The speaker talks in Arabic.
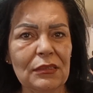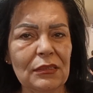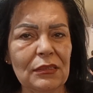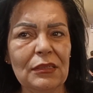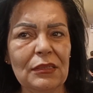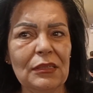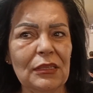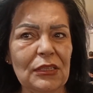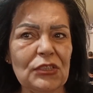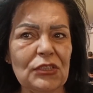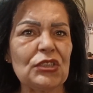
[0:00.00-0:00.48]

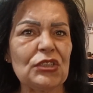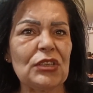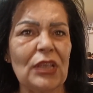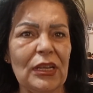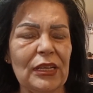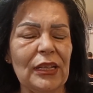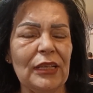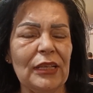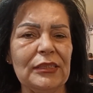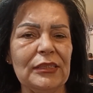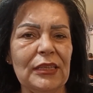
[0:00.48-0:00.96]
الاشياء
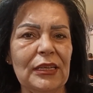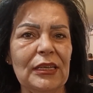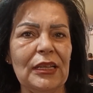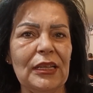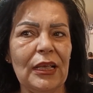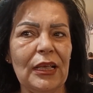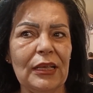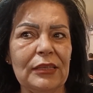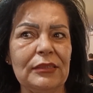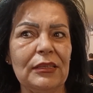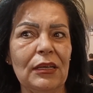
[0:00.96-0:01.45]
يعني اللي
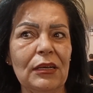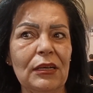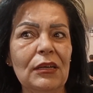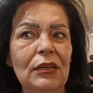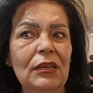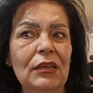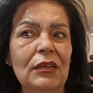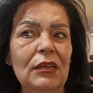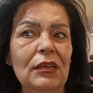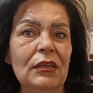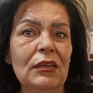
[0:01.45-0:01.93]
هيدا
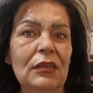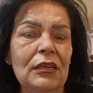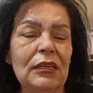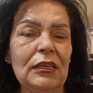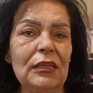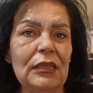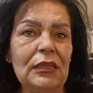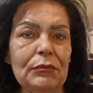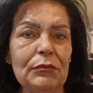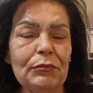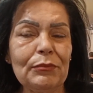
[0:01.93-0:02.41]

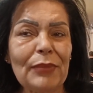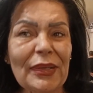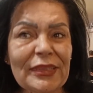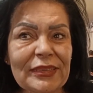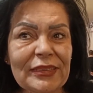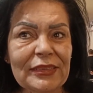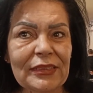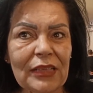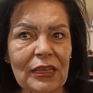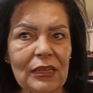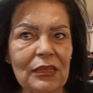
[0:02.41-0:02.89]

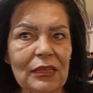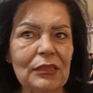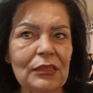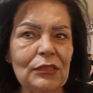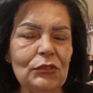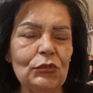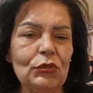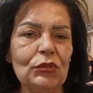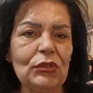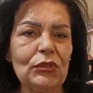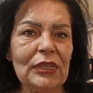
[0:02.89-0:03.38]
بدنا
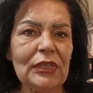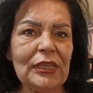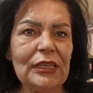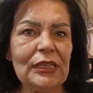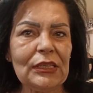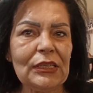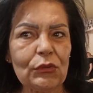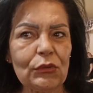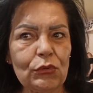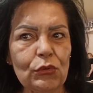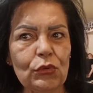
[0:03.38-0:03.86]
انه
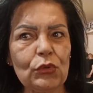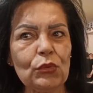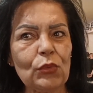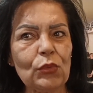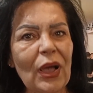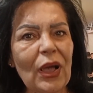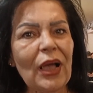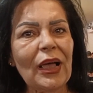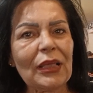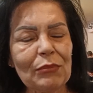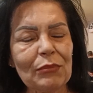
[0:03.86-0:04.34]
يكون
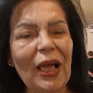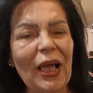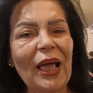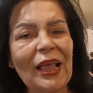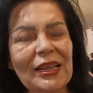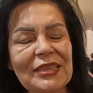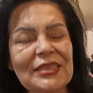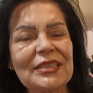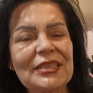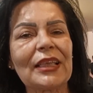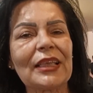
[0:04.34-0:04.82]
واحد
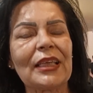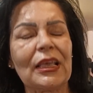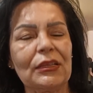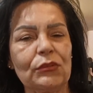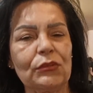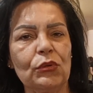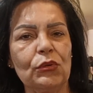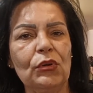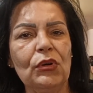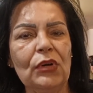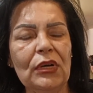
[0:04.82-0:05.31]
محل
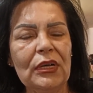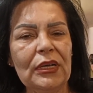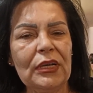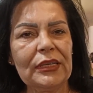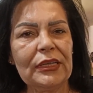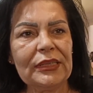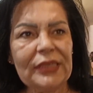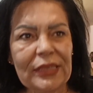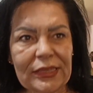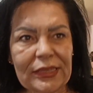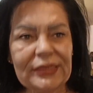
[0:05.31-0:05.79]
سكنه
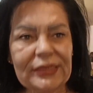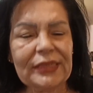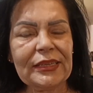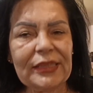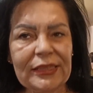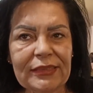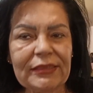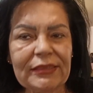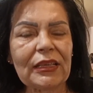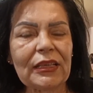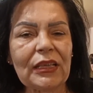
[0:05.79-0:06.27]
يقدر
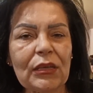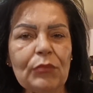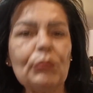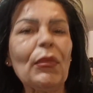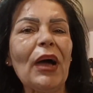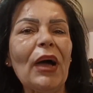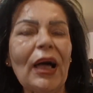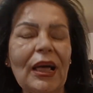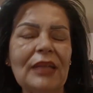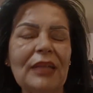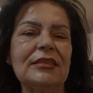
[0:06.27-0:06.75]
ينتخب
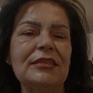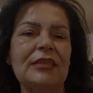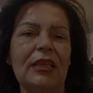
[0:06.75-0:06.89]
محل